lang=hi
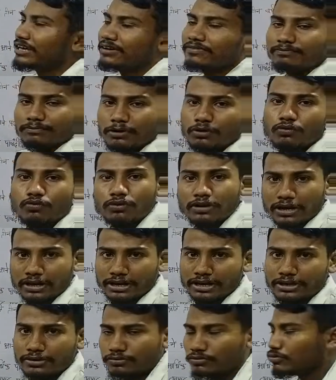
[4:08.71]
एफ में हूँ या
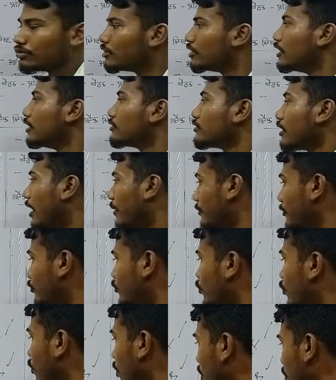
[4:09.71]
नहीं हूँ तो आप
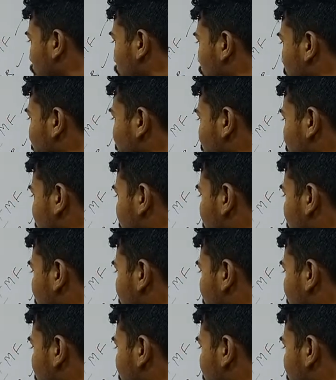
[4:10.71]
स्कूल और कॉलेज में जाते